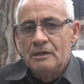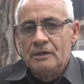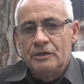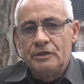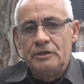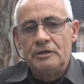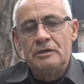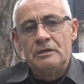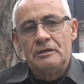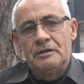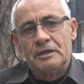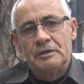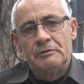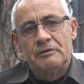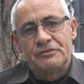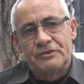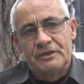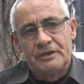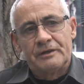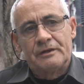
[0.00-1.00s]
y
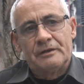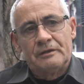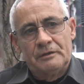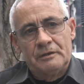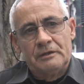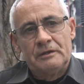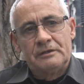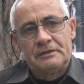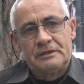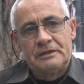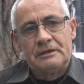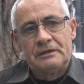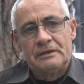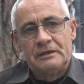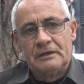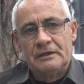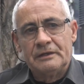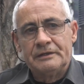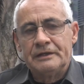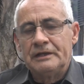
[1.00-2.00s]
debe ser
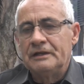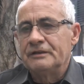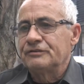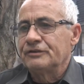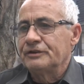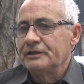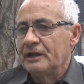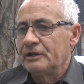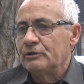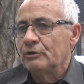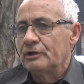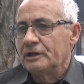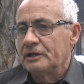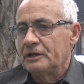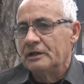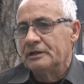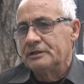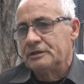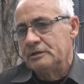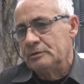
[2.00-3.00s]
este, en el escenario
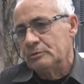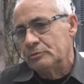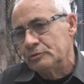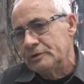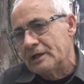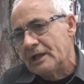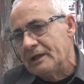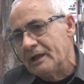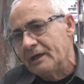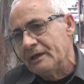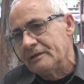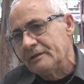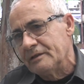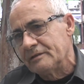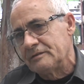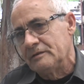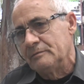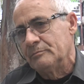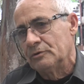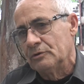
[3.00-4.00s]
legislativo. Una ley,
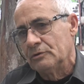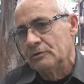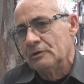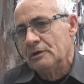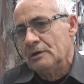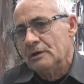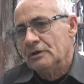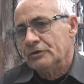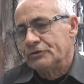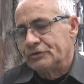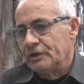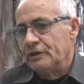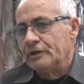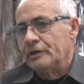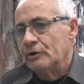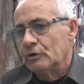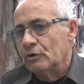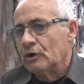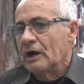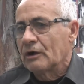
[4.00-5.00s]
decimos, se
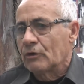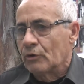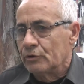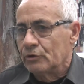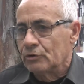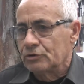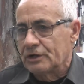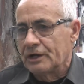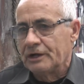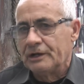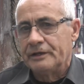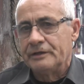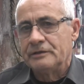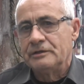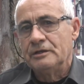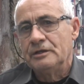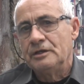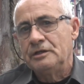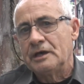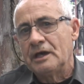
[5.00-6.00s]
deroga con otra
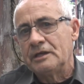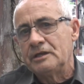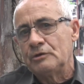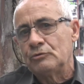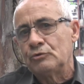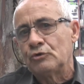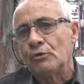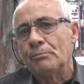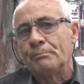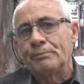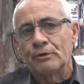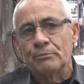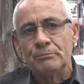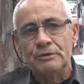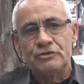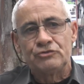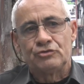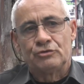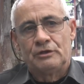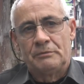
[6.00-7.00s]
ley y hay un
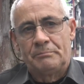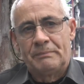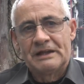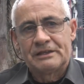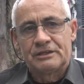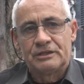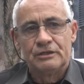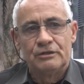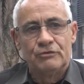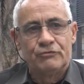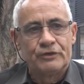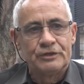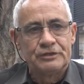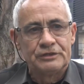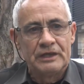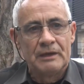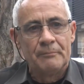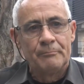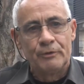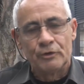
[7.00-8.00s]
compromiso de parte del
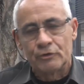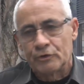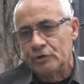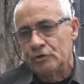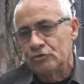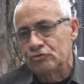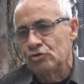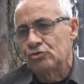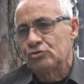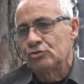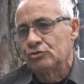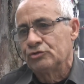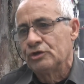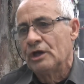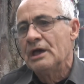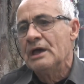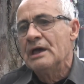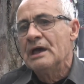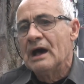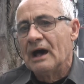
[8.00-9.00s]
Frente Amplio que nosotros
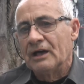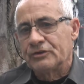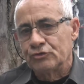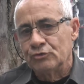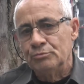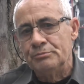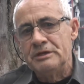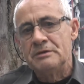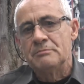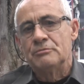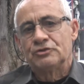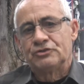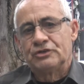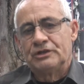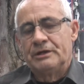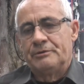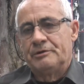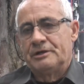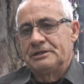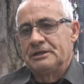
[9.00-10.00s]
asumimos
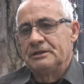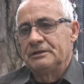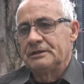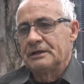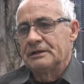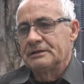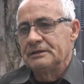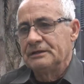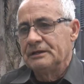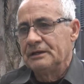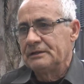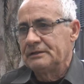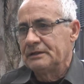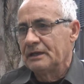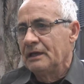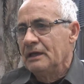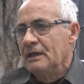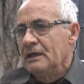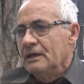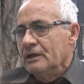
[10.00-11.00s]
en la vertiente
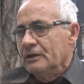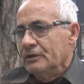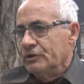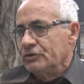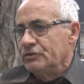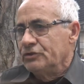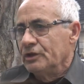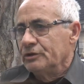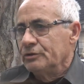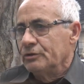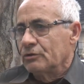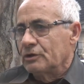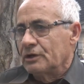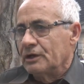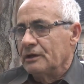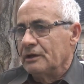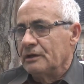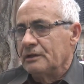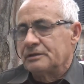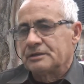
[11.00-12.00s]
artiguista diciendo
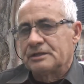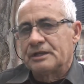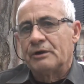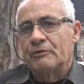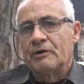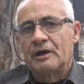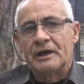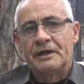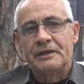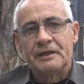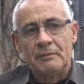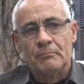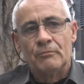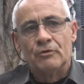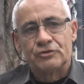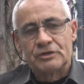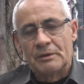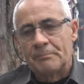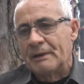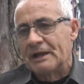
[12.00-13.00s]
que
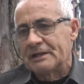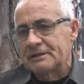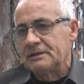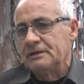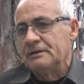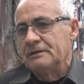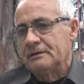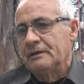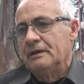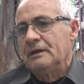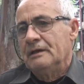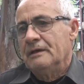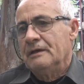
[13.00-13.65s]
trabajaremos a partir